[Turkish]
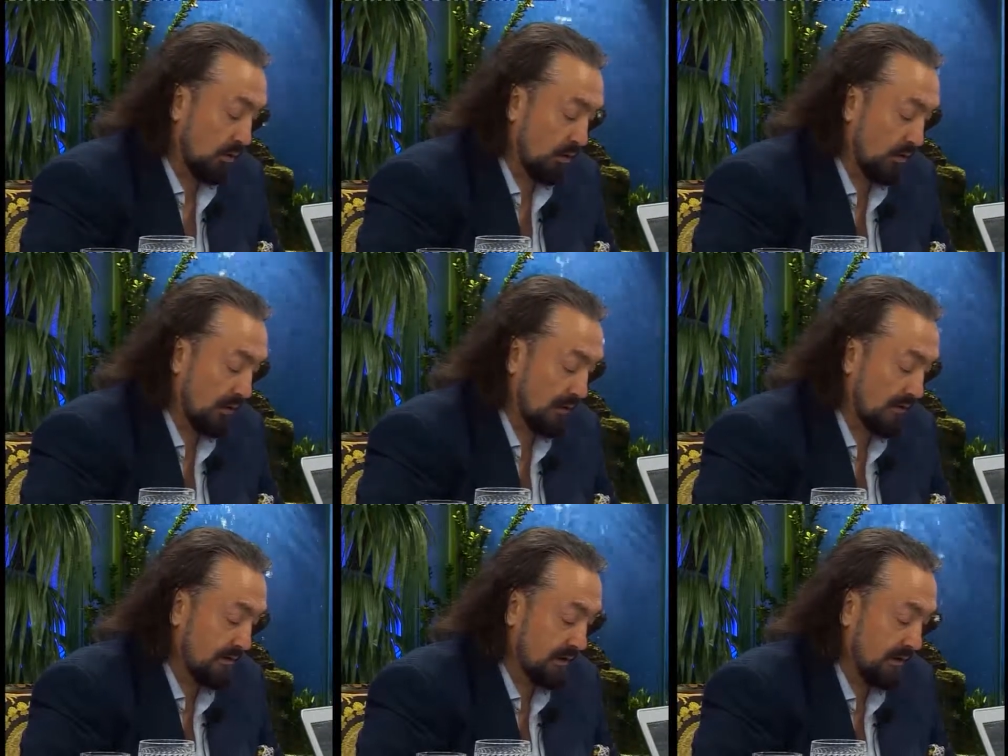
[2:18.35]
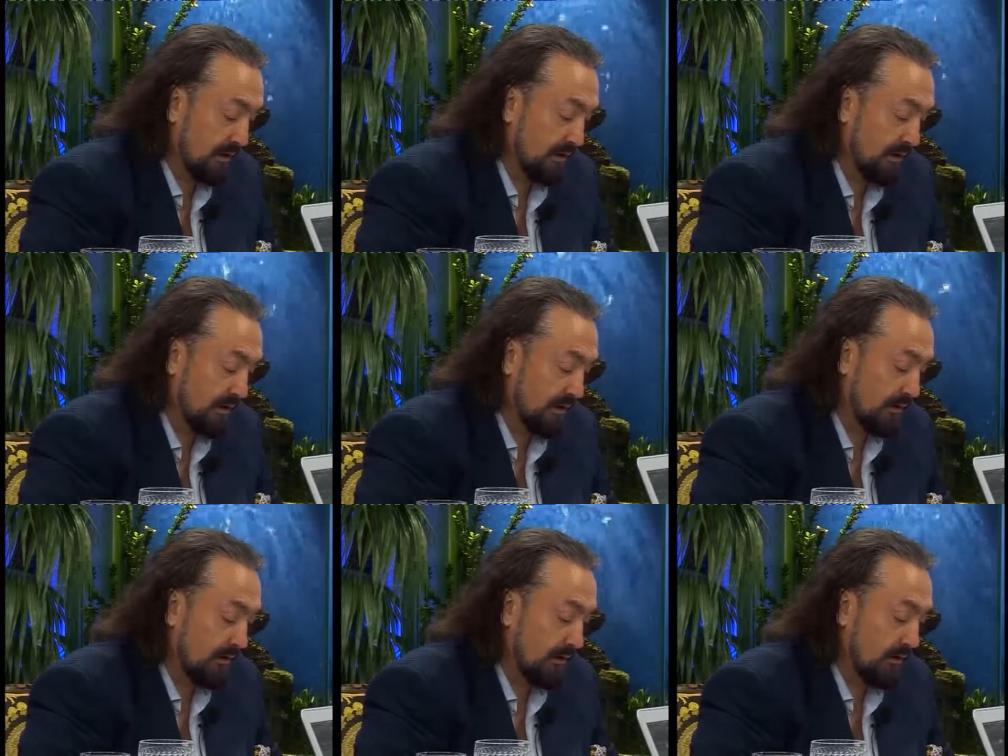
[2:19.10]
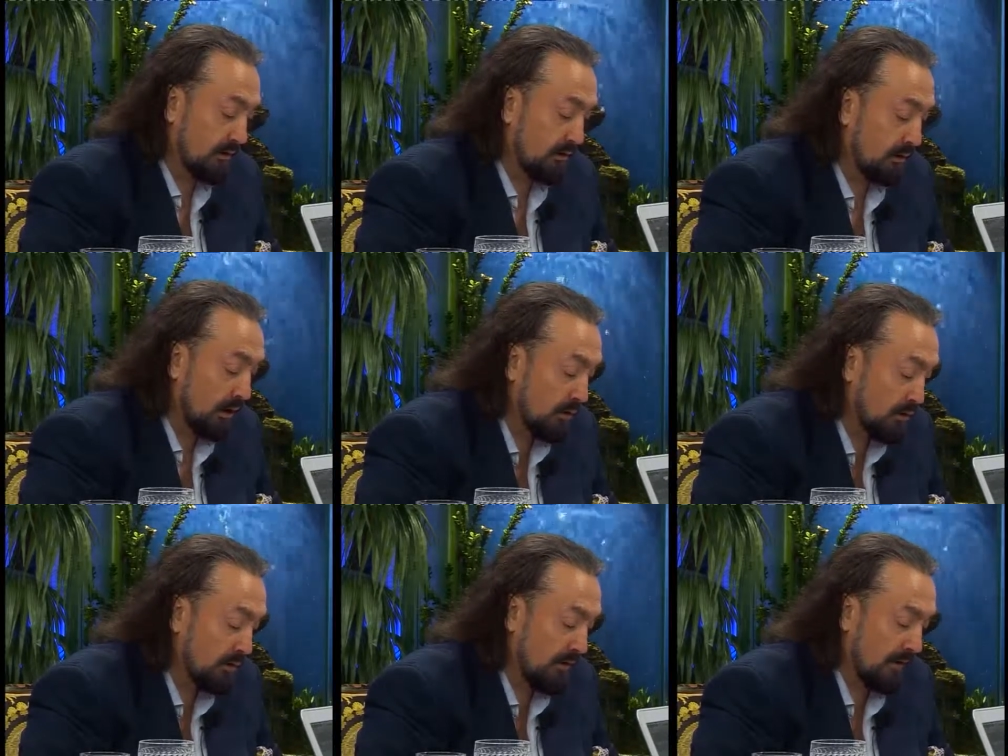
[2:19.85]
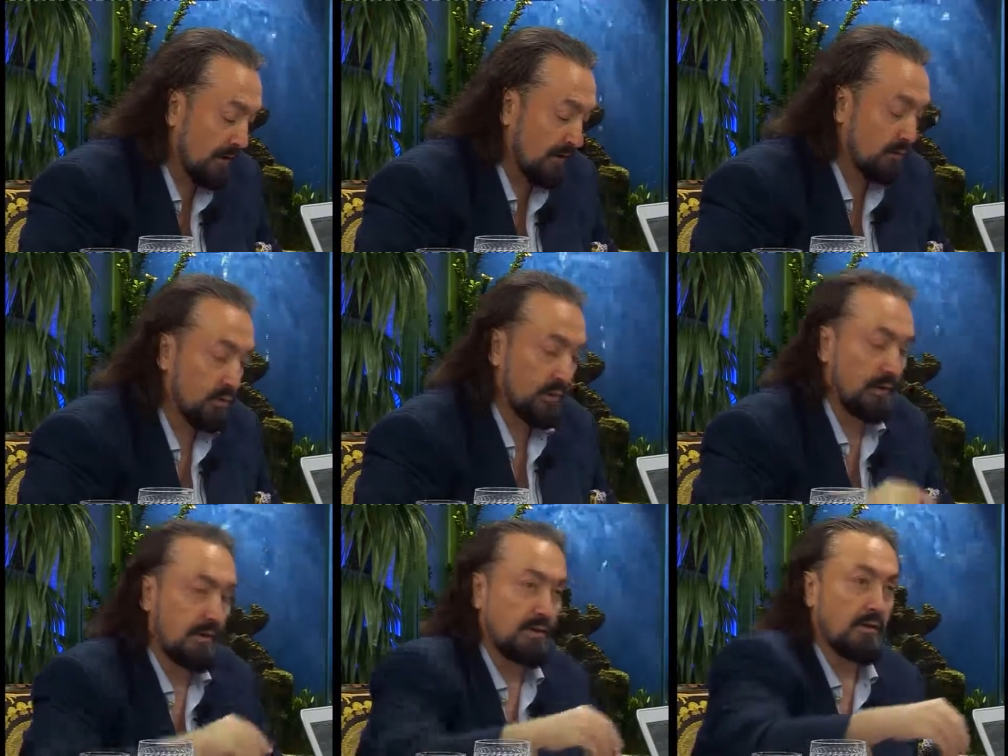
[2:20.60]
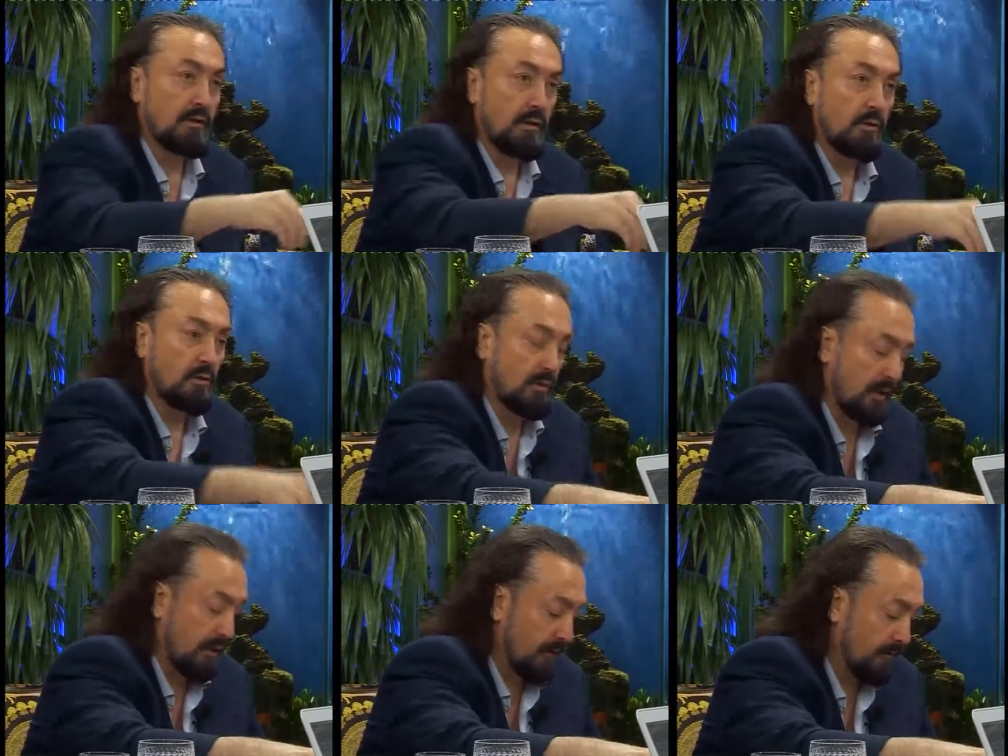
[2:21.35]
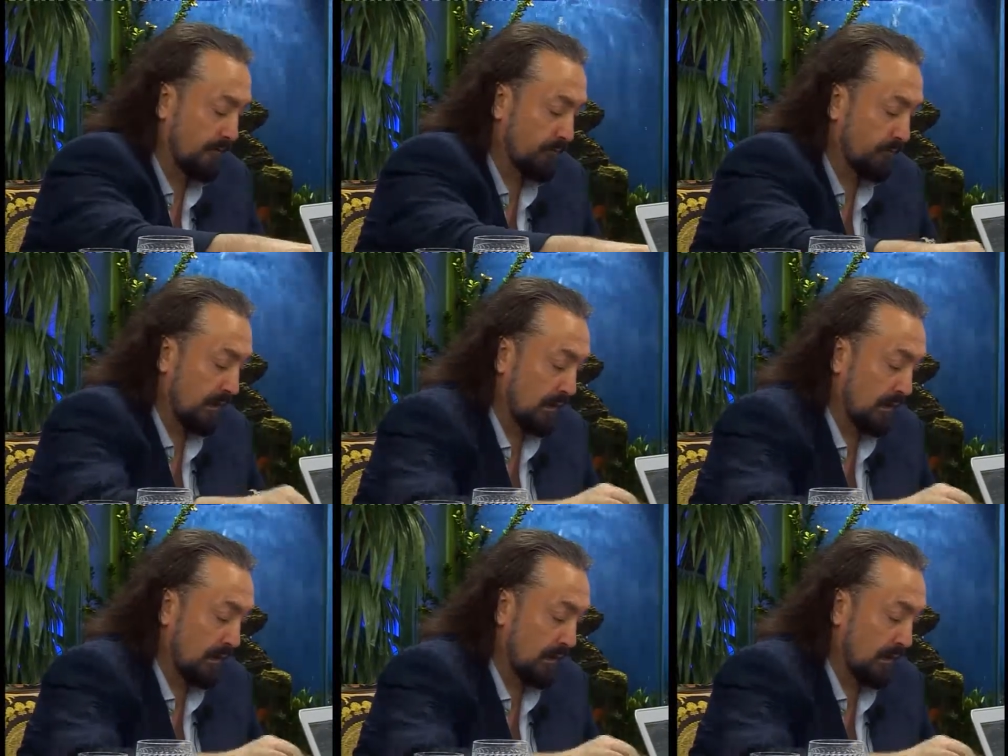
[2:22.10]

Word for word: Onların sayıları Talut ile Kur'an'da geçen Talut ile